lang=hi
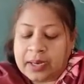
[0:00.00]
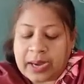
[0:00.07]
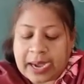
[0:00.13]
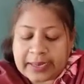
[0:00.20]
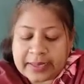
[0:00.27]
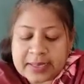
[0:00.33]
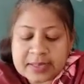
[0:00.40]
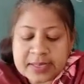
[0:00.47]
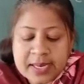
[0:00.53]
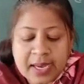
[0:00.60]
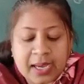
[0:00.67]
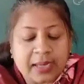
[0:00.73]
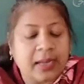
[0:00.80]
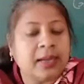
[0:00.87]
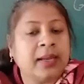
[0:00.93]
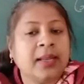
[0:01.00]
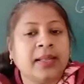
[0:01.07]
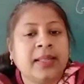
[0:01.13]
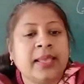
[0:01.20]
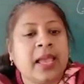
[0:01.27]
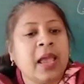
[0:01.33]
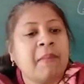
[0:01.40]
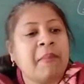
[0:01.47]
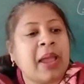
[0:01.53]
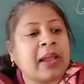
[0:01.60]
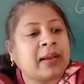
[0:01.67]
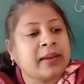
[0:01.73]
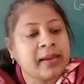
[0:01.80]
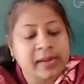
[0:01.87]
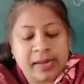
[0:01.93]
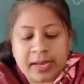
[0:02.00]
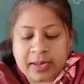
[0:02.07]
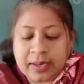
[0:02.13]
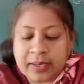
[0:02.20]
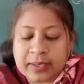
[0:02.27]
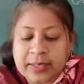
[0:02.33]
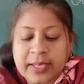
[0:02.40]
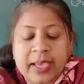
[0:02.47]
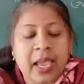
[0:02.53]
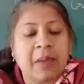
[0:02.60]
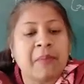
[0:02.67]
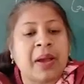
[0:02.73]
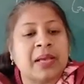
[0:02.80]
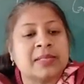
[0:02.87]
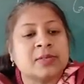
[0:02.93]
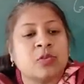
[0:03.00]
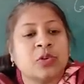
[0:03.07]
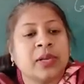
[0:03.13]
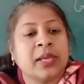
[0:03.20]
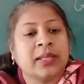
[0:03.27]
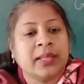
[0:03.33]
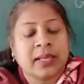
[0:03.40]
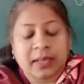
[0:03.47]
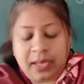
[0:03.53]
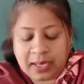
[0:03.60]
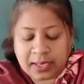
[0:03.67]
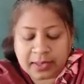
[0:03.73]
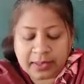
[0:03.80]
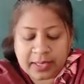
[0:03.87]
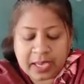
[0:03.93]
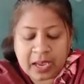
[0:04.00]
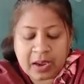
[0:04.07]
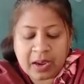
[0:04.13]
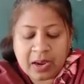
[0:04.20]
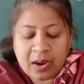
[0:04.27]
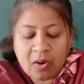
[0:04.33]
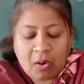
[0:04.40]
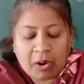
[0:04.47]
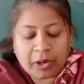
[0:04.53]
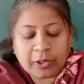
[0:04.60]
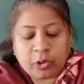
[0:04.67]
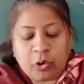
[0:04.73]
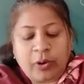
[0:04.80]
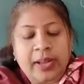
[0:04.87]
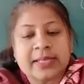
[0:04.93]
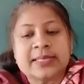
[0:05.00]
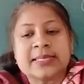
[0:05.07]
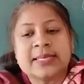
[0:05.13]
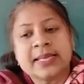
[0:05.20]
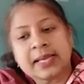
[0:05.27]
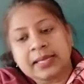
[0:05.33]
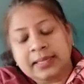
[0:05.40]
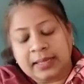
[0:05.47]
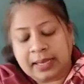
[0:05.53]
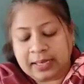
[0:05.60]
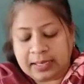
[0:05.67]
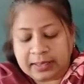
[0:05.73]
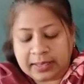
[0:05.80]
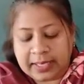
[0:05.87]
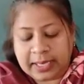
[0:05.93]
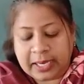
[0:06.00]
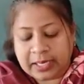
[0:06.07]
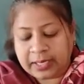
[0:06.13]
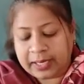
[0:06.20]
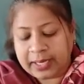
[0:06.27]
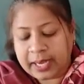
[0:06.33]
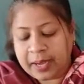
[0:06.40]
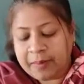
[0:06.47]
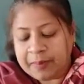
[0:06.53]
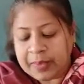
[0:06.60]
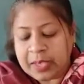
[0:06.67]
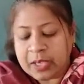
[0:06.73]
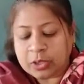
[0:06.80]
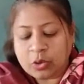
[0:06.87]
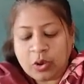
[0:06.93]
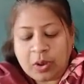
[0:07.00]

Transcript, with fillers: राइटर्स ने अलग अलग दिया है मैकनिन ने अलग दी है मास्को ने अलग अलग दिया है और टोरेंस ने अलग दी है ठीक है तो